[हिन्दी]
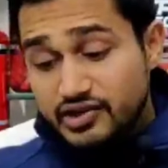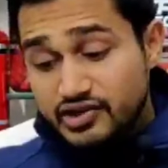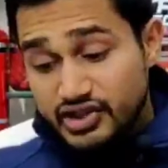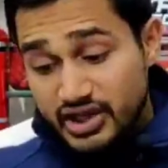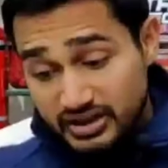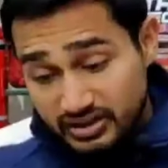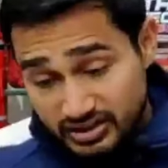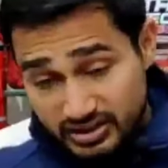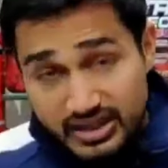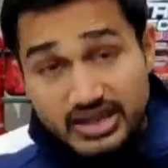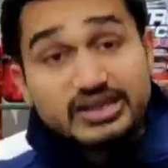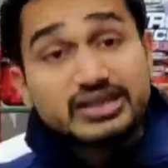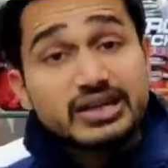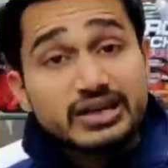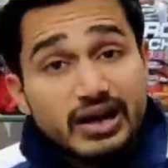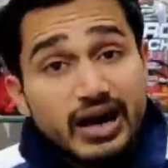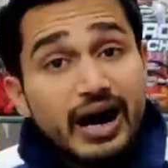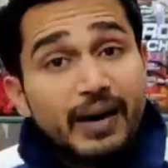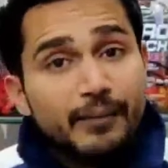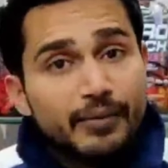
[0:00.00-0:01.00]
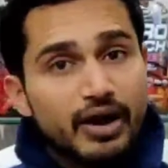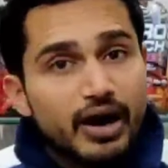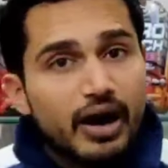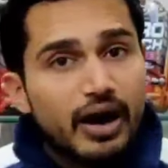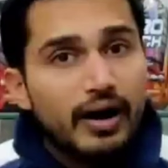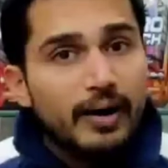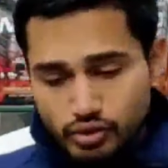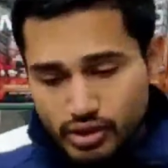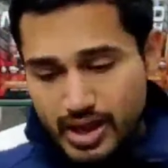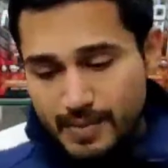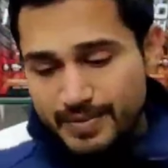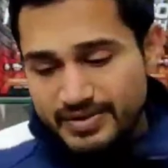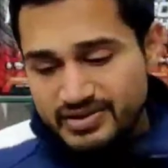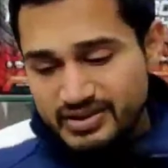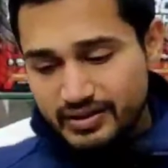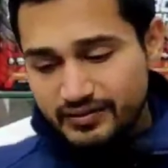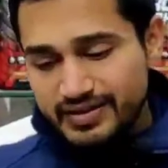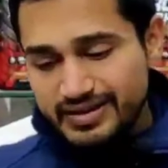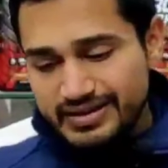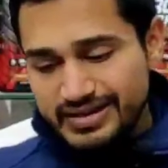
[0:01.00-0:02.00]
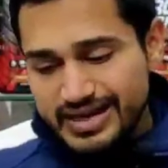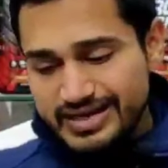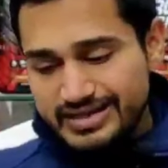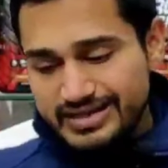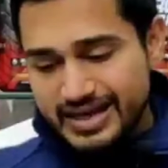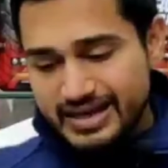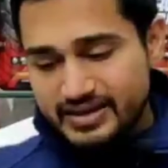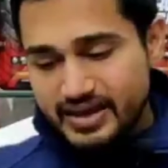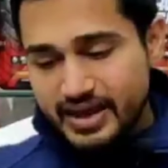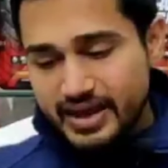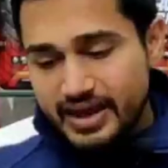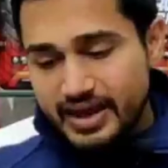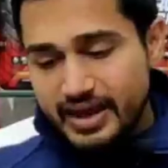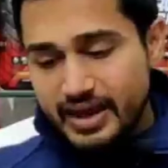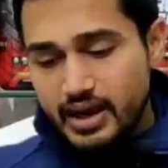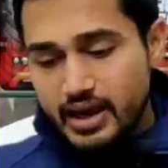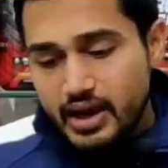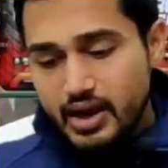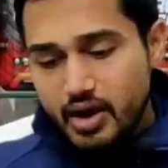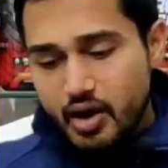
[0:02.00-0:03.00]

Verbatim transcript: छत्तीस ग्राम का तो यहाँ पर सर्विंग साइज़ ज़्यादा है